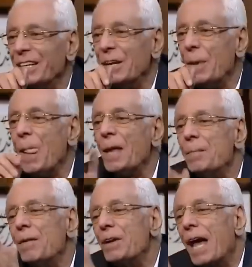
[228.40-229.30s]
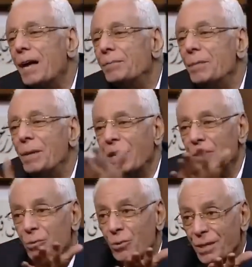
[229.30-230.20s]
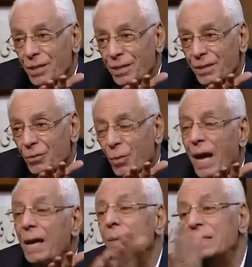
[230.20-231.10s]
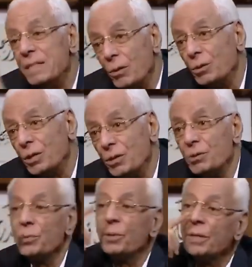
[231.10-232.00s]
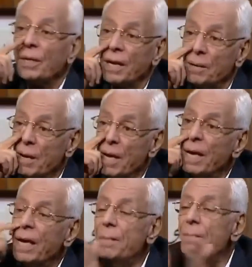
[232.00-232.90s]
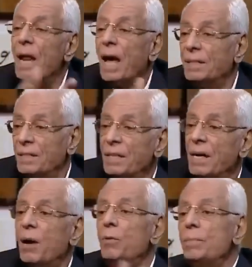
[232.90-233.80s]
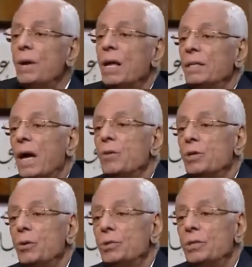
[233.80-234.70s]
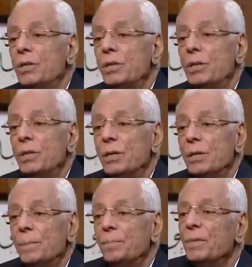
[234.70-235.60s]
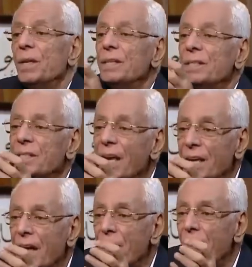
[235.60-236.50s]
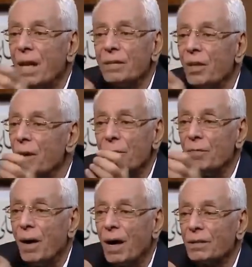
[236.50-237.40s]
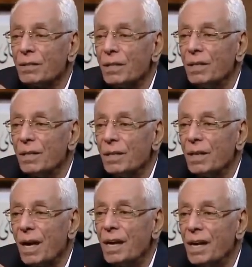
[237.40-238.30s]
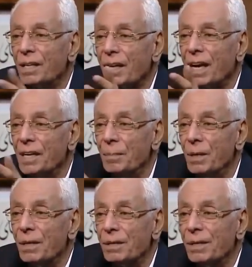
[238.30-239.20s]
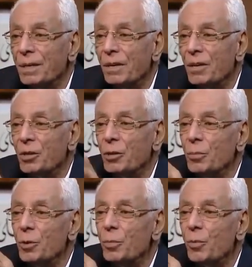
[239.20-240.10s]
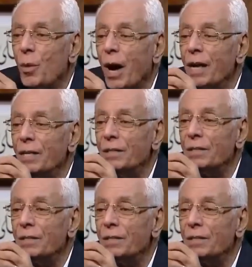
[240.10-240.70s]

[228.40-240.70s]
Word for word: آه. آه. يبقى في حاجه بتمنع النزول وحاجه بتزود النزول طيب امنع دي او امنع دي او زود دي ازاي امنع الضرب في بعض اخلي عندك انيميا يقوموا يبقوا بعاد